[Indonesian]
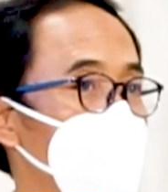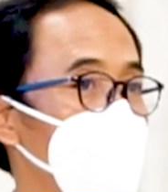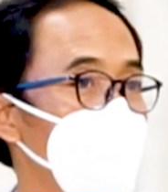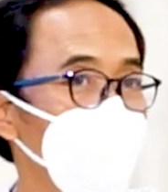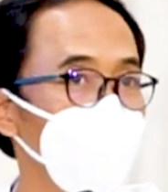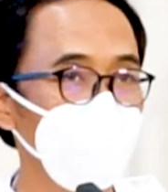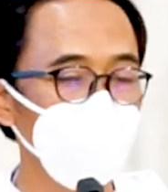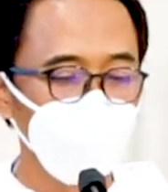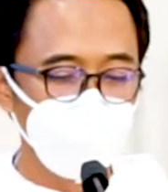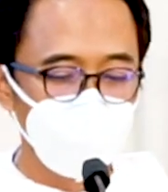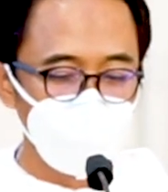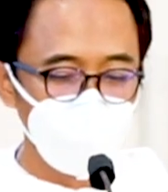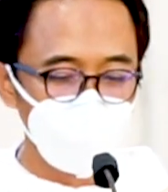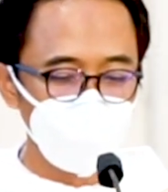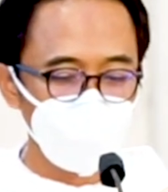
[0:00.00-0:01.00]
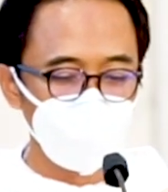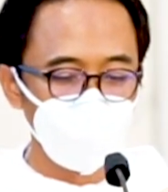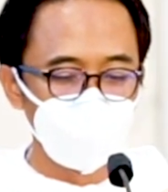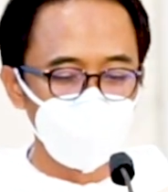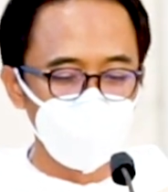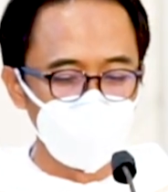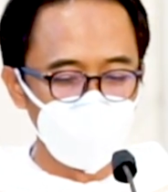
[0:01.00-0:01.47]
Institut
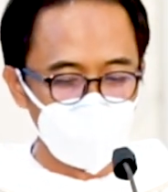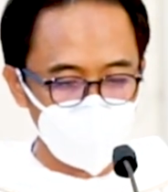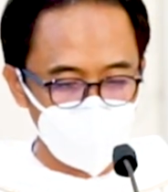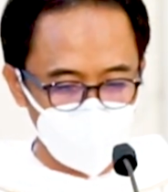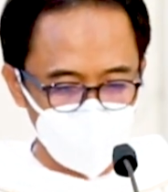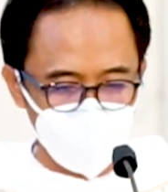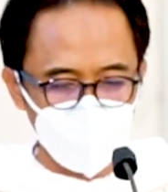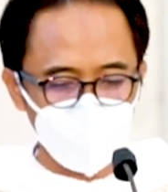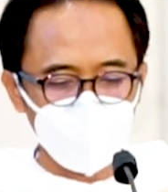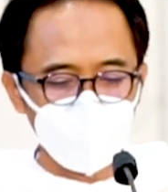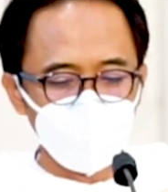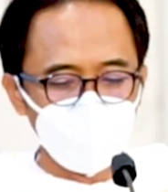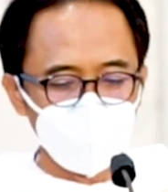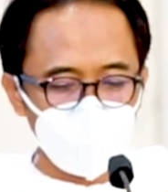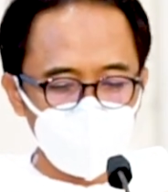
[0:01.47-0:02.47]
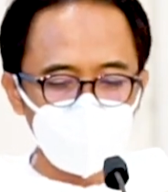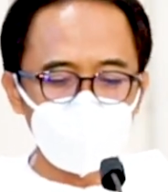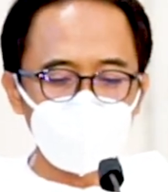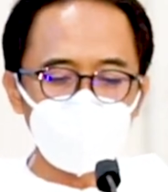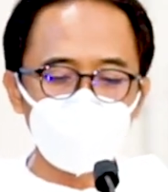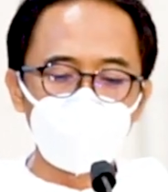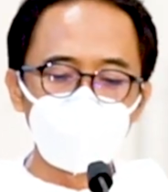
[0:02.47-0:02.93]
Sosial yang
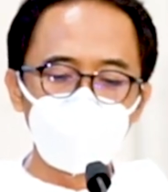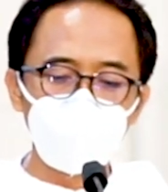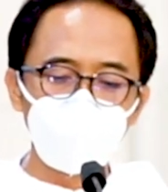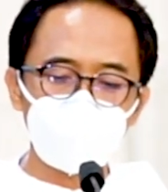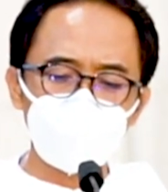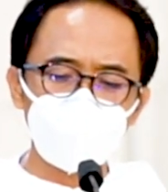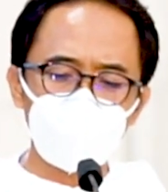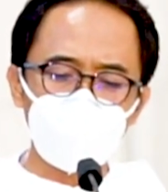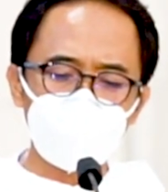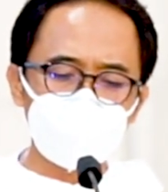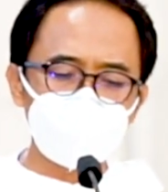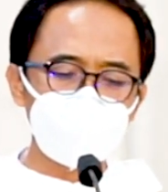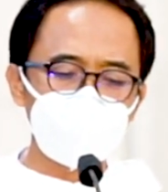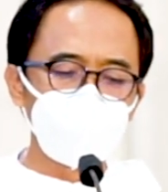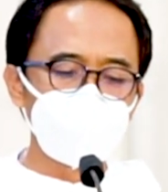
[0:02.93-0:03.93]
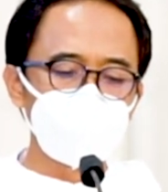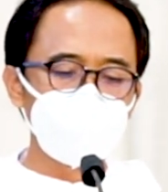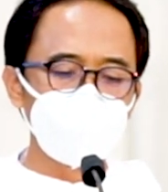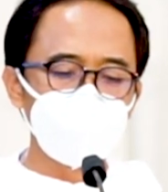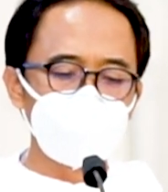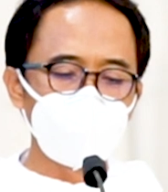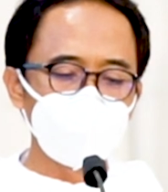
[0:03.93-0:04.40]
menanggapi persoalan
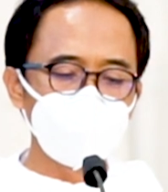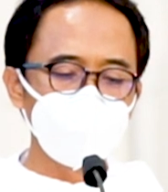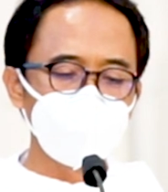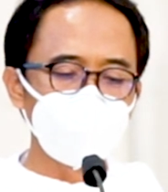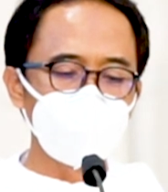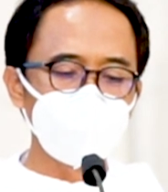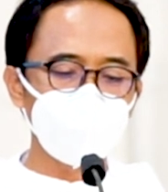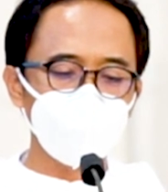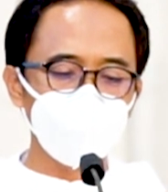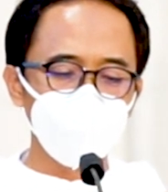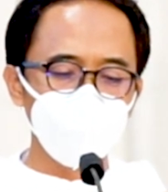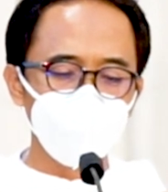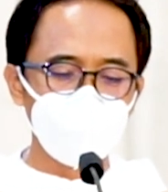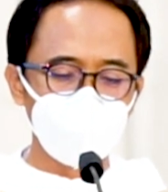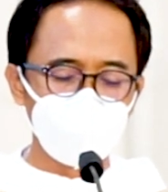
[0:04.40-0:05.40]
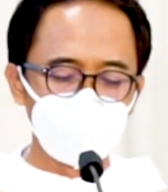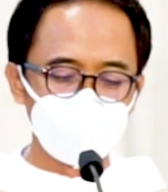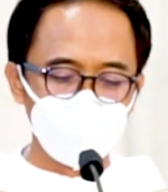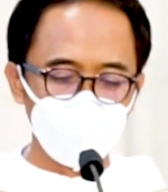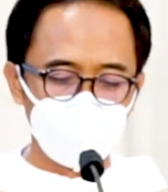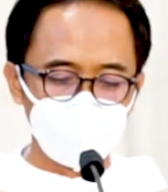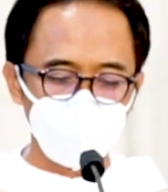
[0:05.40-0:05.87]
kemiskinan dan
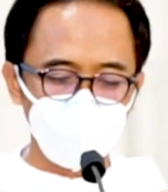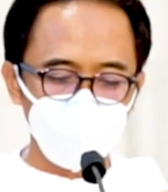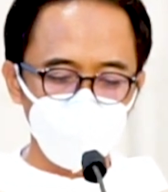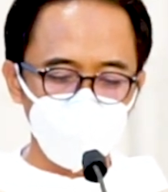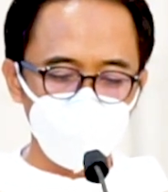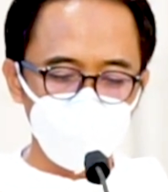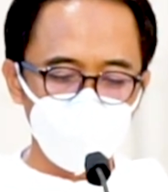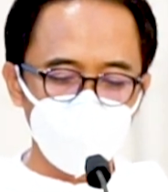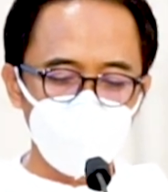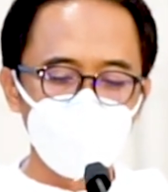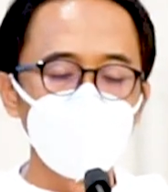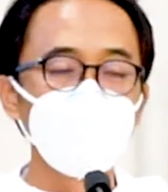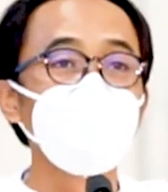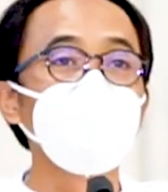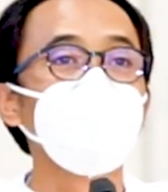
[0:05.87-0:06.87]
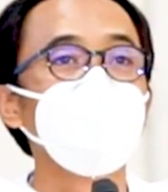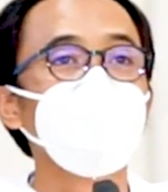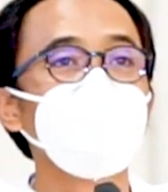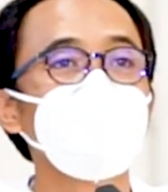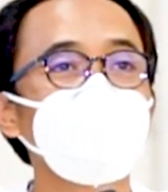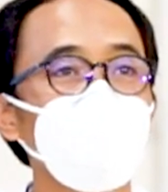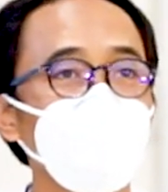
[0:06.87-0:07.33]
ketidakadilan.
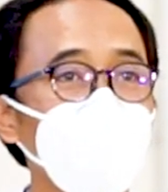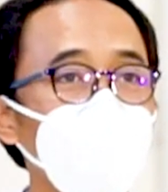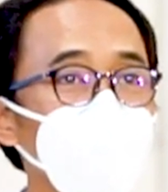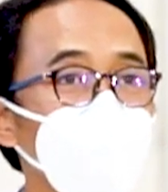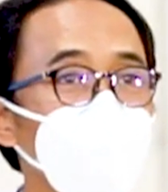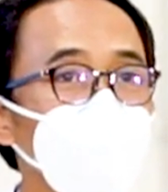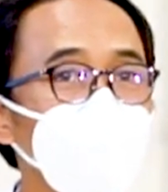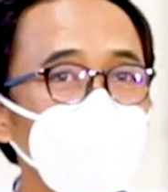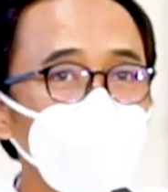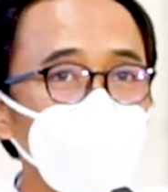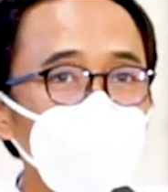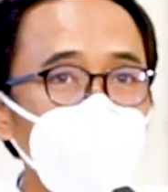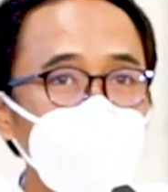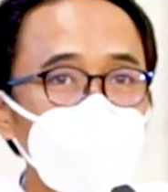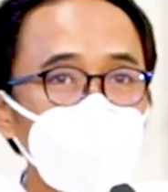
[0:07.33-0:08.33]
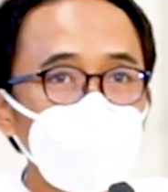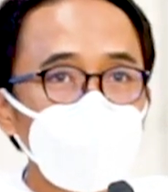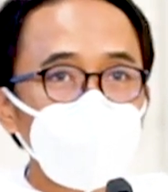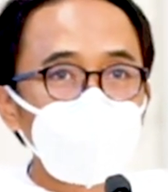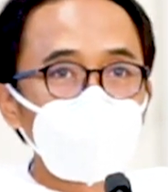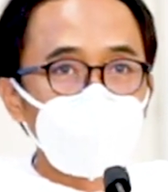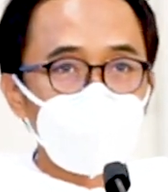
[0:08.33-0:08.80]
Dalam
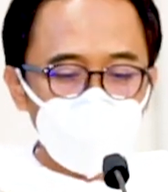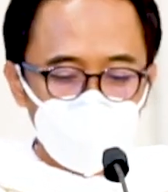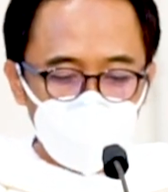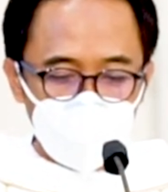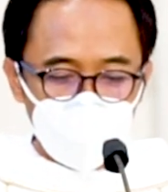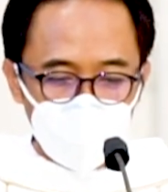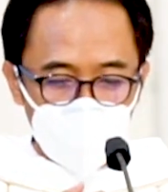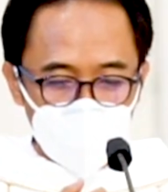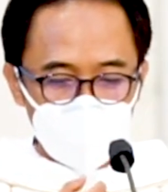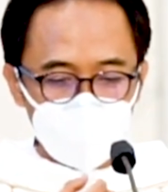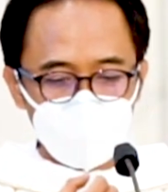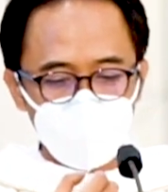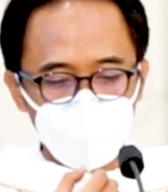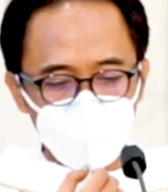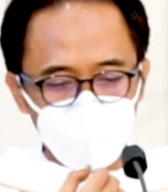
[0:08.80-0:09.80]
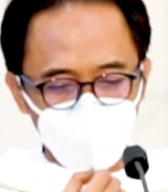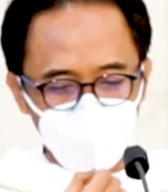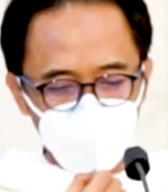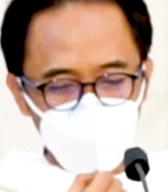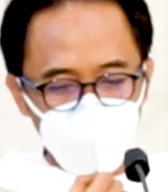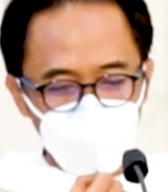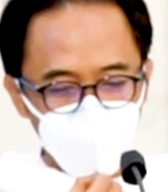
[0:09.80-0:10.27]
suatu pertemuan
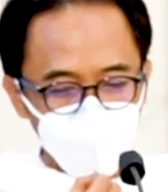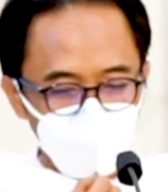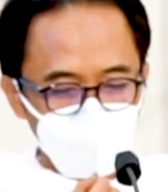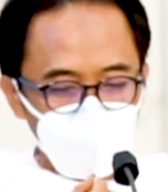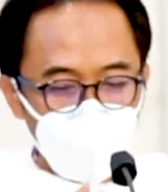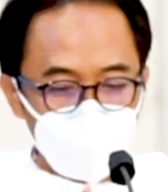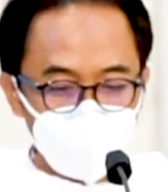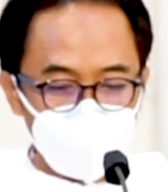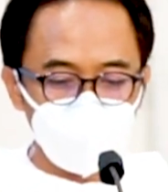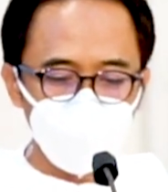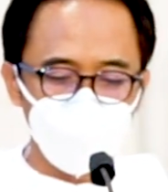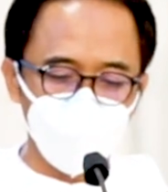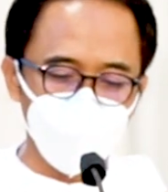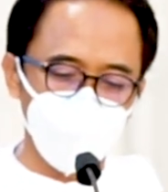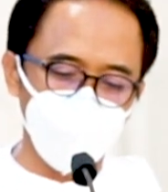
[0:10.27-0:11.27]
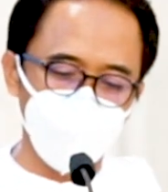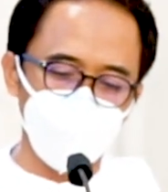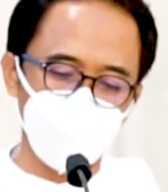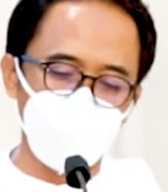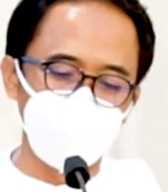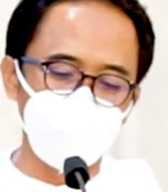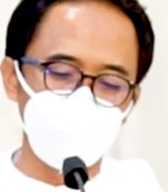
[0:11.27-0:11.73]
yang panas
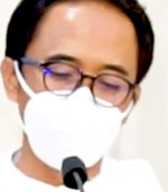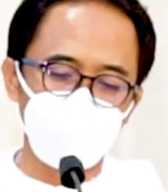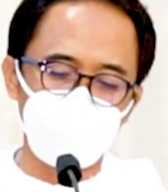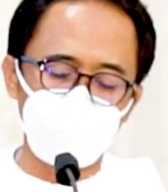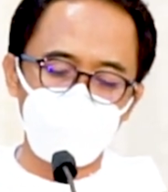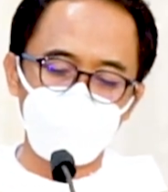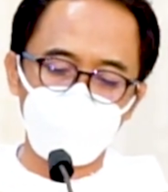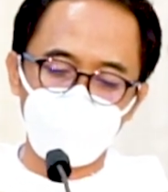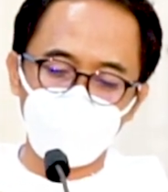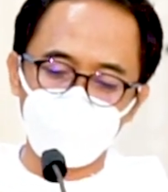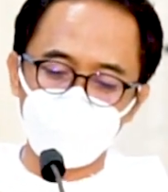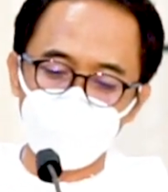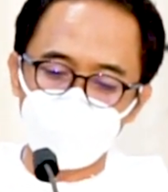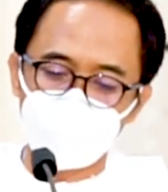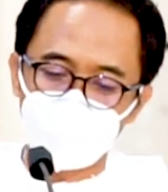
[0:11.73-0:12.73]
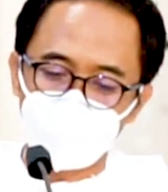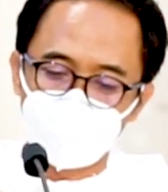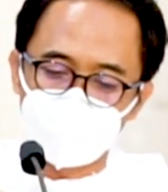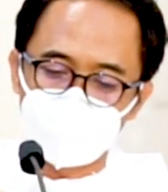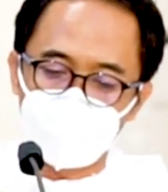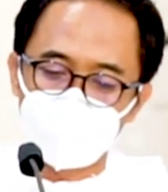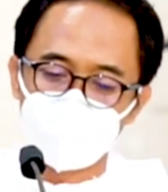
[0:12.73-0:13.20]
antara
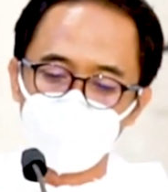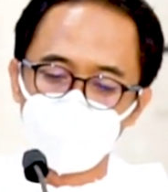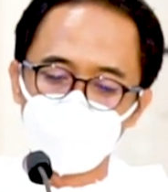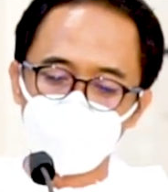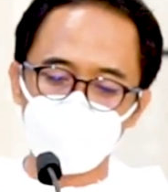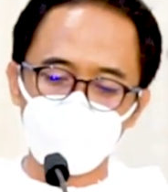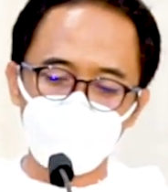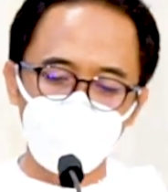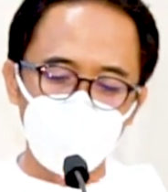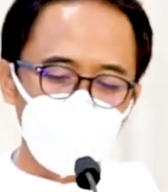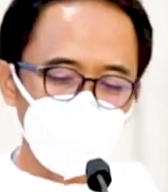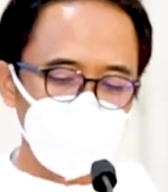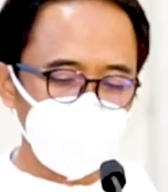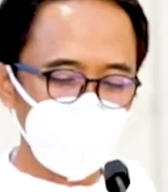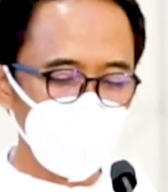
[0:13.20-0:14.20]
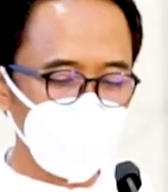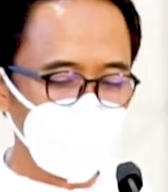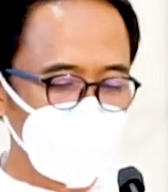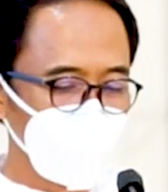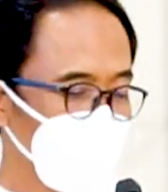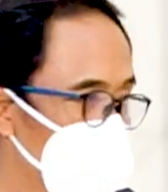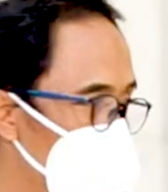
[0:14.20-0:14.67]
provinsial saat itu yaitu